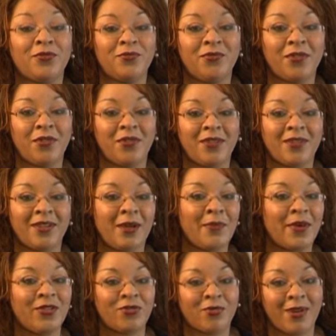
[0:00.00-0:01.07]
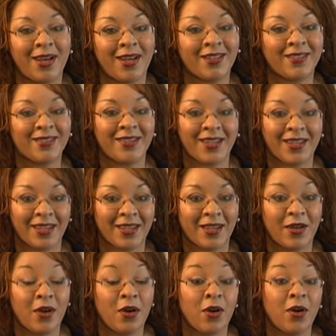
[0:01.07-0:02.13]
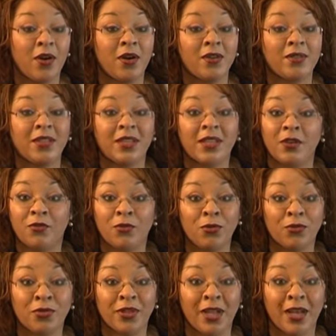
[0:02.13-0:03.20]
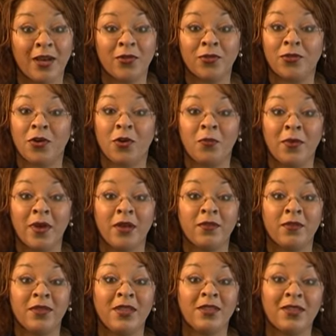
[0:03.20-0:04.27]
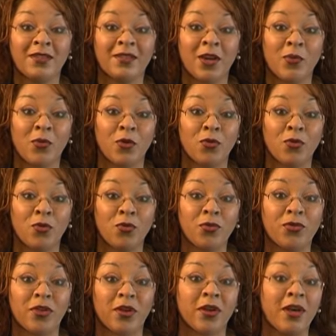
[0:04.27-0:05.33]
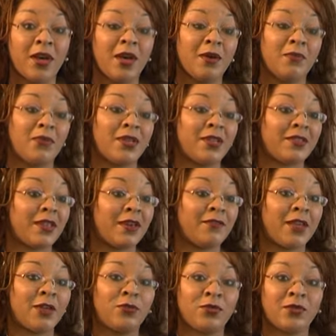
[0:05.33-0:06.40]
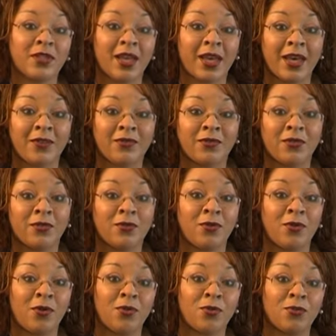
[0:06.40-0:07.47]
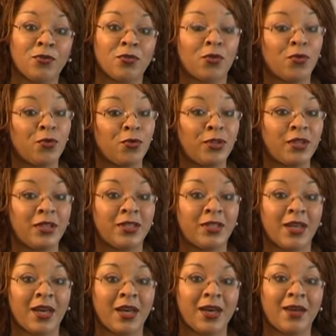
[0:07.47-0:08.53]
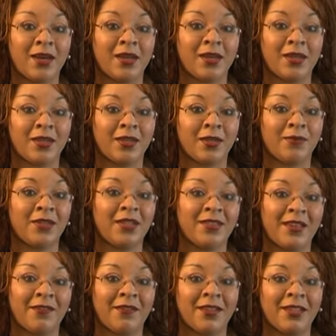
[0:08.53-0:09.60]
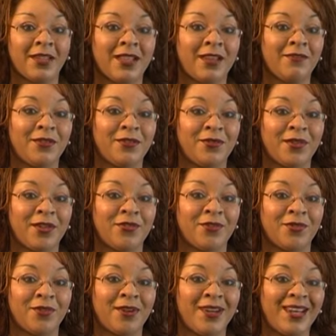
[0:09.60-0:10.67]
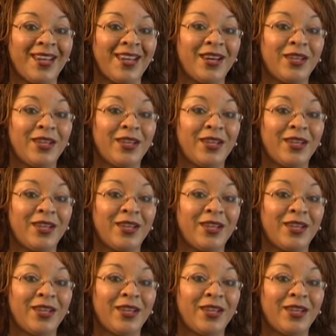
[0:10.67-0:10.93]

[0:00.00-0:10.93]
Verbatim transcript: souvent la mâchoire serrée. C'est involontaire, on ne s'en rend pas nécessairement compte, mais ça vient du stress qu'on rencontre au quotidien et des petites avanies de la vie de tous les jours.